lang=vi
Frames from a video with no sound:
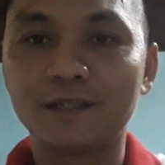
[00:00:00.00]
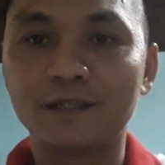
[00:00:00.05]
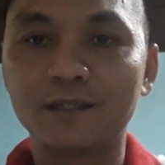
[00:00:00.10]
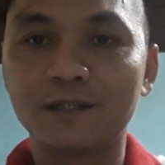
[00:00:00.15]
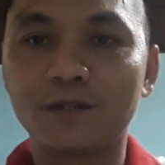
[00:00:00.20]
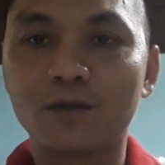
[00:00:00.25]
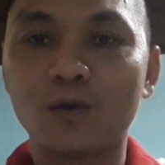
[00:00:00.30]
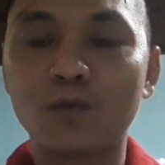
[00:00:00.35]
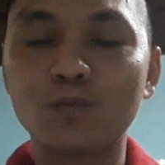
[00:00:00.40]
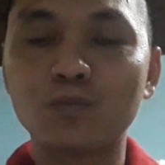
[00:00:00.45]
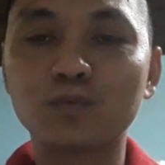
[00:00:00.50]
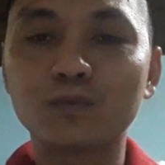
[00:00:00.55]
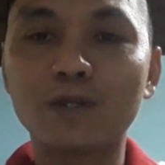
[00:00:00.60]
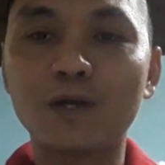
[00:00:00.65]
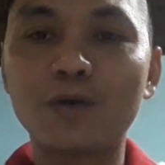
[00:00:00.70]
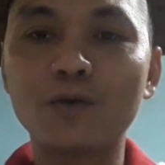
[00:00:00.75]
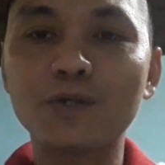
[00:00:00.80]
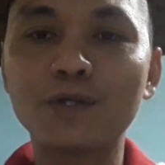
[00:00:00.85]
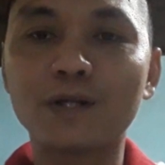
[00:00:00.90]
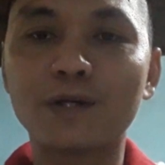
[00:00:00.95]
ờ, cũng
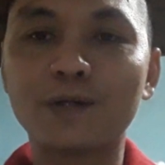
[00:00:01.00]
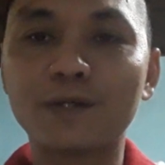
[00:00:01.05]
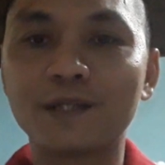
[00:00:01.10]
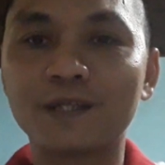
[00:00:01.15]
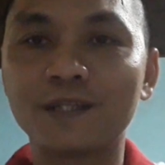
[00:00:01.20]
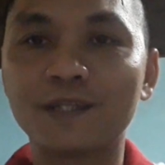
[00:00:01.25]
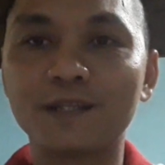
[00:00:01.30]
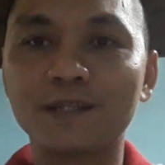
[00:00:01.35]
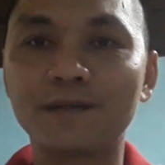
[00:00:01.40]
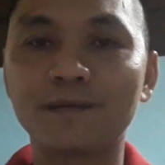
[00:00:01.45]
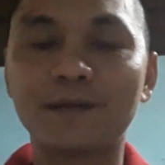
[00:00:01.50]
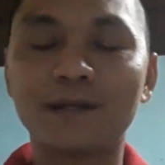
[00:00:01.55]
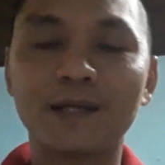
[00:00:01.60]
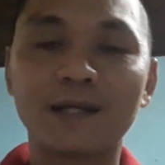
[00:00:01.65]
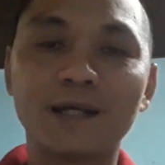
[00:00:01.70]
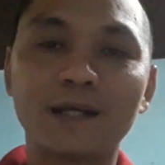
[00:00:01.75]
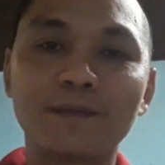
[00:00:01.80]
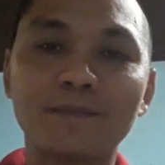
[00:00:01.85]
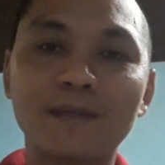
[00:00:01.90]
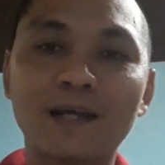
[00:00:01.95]
tối rồi nhưng
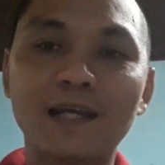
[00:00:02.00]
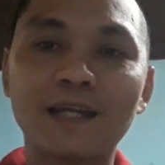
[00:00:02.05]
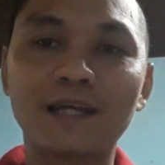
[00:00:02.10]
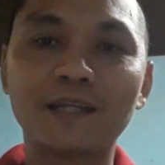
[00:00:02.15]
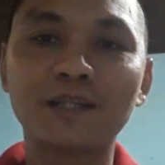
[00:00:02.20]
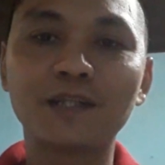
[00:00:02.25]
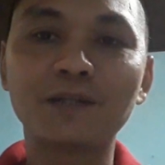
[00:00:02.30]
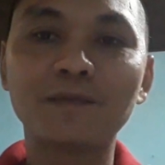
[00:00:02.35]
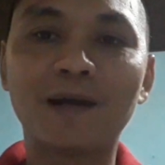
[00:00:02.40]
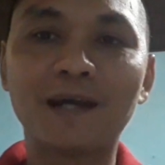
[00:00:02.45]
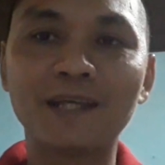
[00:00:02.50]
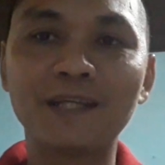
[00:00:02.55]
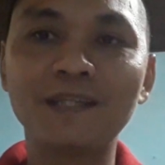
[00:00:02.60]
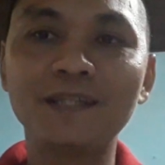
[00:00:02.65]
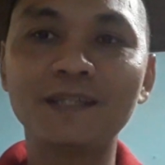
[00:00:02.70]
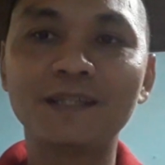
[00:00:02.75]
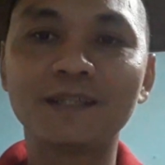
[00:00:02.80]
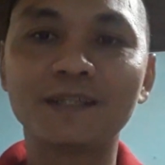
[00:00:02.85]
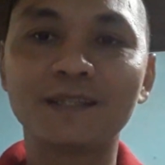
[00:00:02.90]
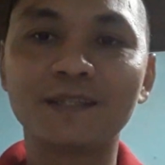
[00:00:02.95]
mà hôm nay là thứ
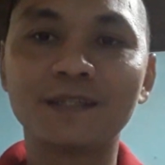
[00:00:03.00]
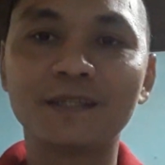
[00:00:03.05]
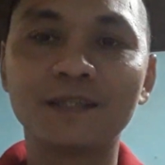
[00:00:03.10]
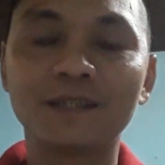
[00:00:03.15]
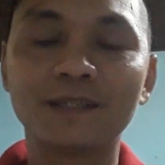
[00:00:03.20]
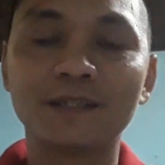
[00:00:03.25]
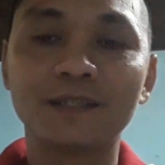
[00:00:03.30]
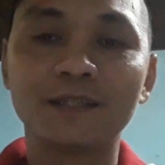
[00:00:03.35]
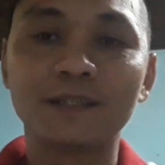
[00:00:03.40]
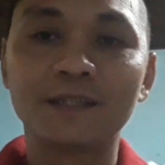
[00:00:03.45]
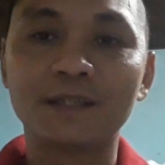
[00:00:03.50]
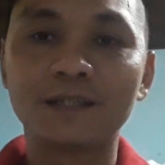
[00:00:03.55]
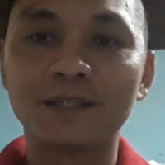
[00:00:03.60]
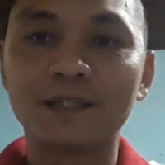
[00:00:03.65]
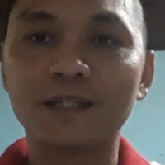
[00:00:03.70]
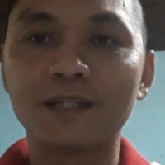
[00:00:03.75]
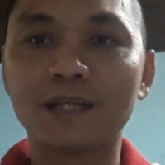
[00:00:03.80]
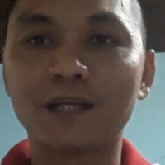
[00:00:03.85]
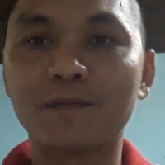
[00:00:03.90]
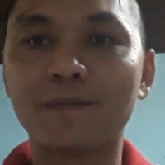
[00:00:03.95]
bảy
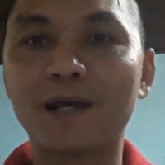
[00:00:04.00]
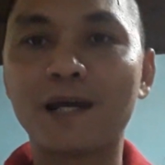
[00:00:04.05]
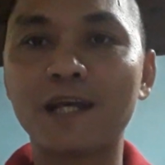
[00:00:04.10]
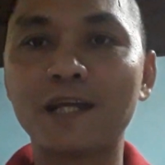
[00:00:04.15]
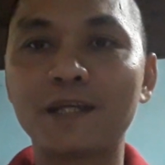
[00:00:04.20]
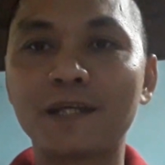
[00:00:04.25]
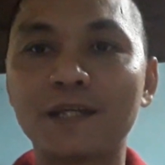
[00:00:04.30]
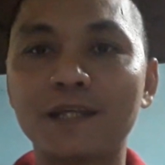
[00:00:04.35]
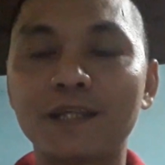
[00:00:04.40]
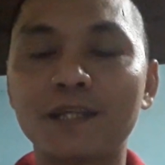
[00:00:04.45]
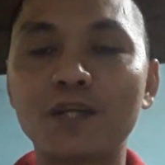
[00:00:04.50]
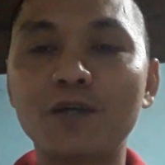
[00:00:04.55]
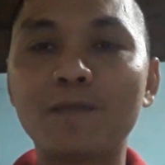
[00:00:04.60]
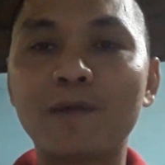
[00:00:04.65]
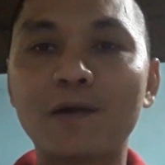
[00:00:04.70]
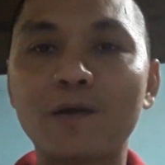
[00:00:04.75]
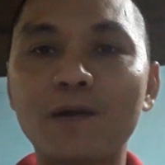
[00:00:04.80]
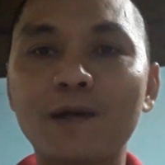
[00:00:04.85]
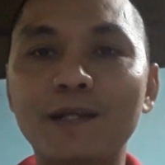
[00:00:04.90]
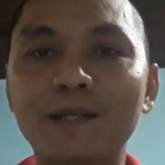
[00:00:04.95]
thì ngày mai nếu
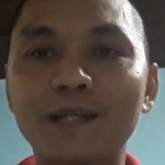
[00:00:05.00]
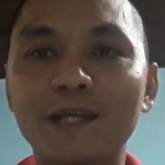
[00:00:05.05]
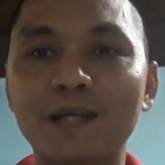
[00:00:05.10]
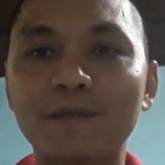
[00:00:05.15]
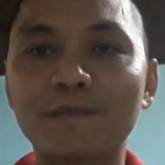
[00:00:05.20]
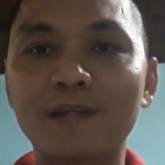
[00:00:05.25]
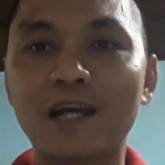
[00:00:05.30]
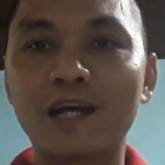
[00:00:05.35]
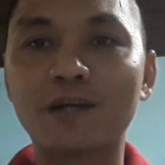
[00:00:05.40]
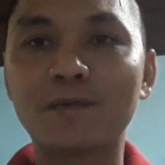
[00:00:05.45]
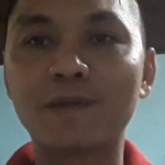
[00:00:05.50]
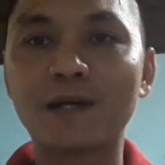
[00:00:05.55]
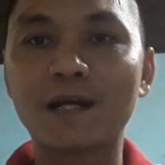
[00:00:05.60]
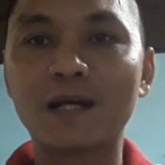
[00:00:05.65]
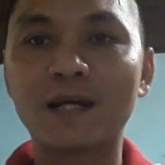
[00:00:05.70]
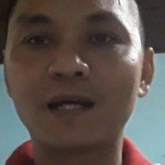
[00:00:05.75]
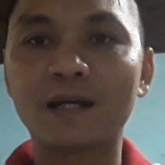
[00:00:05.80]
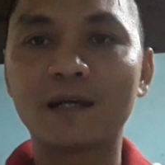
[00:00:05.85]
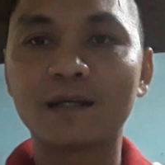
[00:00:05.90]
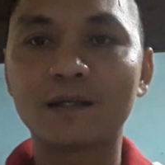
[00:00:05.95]
mà có anh em nào
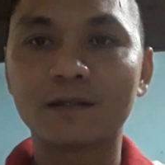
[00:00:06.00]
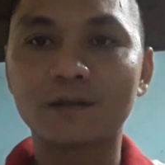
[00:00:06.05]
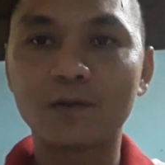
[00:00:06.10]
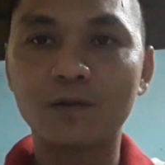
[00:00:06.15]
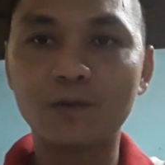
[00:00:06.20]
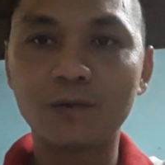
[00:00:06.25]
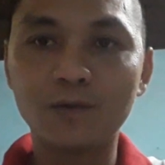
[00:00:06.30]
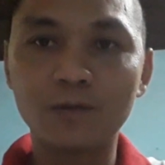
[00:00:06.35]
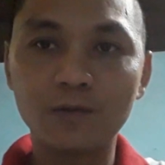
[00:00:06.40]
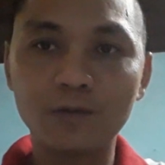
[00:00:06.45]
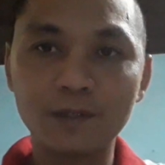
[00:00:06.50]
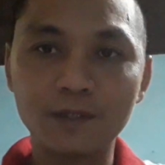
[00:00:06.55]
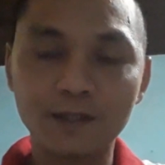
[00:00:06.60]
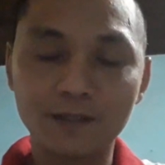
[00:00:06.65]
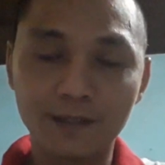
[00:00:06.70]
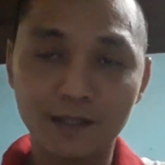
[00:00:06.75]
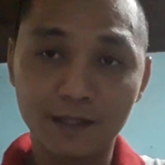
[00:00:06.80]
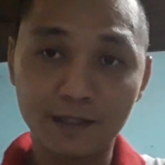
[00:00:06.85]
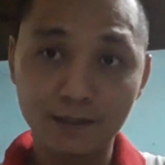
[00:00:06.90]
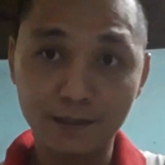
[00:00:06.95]
mà có
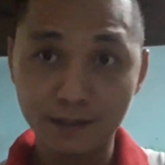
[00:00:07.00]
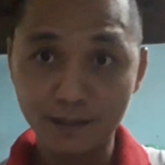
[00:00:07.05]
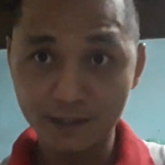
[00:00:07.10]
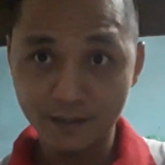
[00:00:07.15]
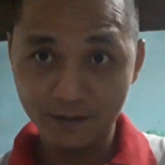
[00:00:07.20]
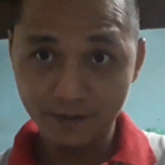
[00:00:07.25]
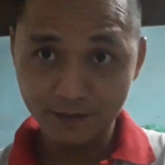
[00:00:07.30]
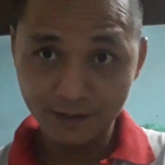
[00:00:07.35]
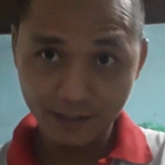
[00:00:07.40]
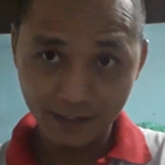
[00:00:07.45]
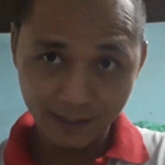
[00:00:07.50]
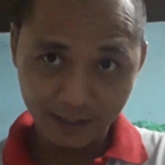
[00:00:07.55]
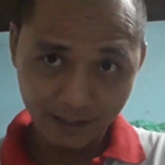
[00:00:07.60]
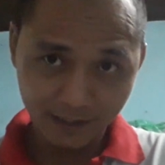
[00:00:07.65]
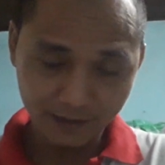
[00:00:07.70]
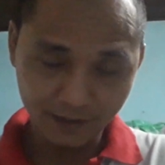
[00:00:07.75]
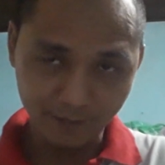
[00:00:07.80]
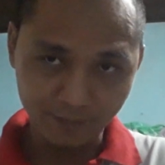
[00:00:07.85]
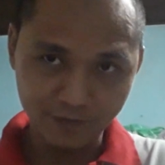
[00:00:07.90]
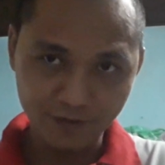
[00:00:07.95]
dự định đi sửa xe
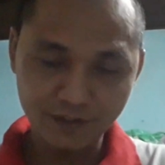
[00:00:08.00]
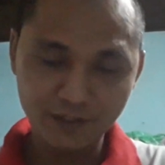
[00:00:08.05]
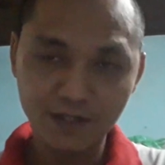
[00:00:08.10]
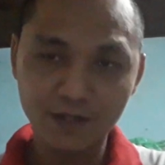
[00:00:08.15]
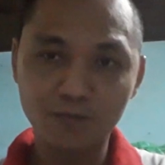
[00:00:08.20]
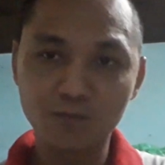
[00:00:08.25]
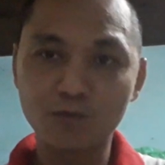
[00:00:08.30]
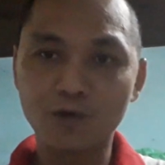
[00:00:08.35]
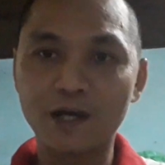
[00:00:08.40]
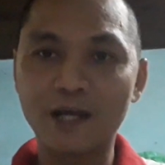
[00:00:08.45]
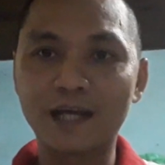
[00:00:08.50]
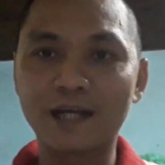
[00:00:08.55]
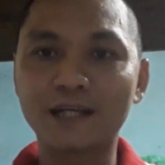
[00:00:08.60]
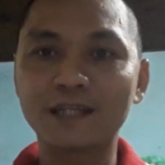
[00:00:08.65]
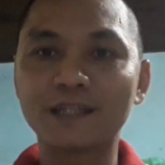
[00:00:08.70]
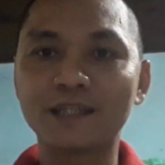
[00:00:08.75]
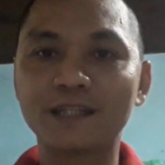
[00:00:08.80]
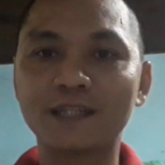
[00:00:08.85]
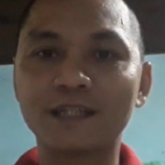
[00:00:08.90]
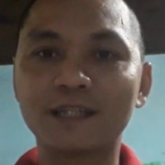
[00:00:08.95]
ở tiệm sửa xe ông Hoàng
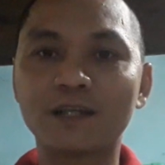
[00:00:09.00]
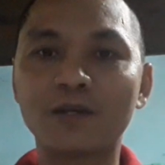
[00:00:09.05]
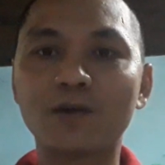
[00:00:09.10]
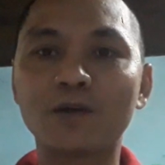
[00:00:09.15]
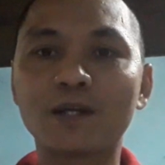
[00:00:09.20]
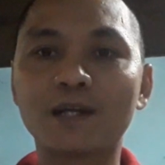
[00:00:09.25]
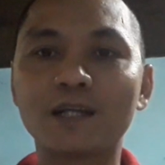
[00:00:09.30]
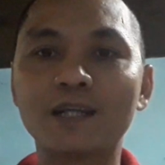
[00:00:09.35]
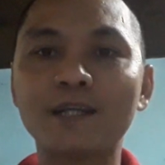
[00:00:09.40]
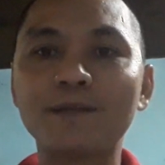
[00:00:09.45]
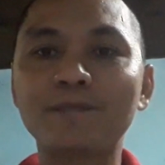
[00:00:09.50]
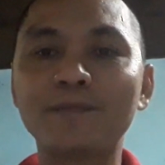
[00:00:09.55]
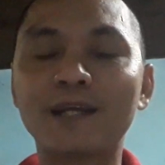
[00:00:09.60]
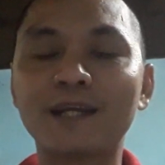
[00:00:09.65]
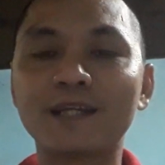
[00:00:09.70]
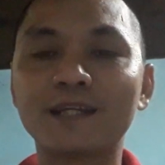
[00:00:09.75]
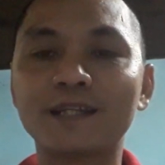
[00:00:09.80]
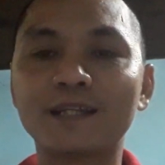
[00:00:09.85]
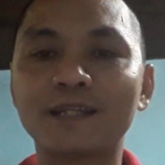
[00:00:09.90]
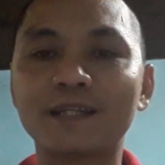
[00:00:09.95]
á, thì coi clip
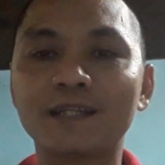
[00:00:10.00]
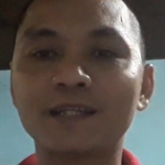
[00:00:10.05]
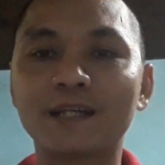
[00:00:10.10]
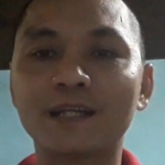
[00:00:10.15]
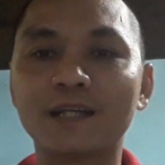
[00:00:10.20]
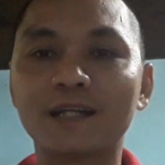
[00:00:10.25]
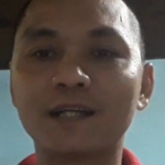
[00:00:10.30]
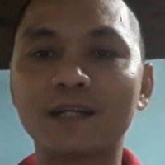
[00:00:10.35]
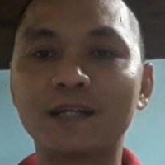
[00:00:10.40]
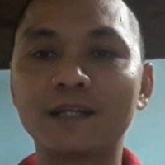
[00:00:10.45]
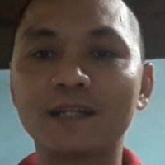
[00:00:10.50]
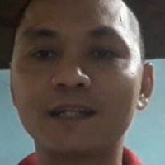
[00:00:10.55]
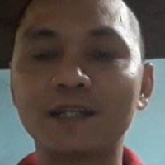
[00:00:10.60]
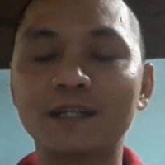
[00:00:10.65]
này thì ờ,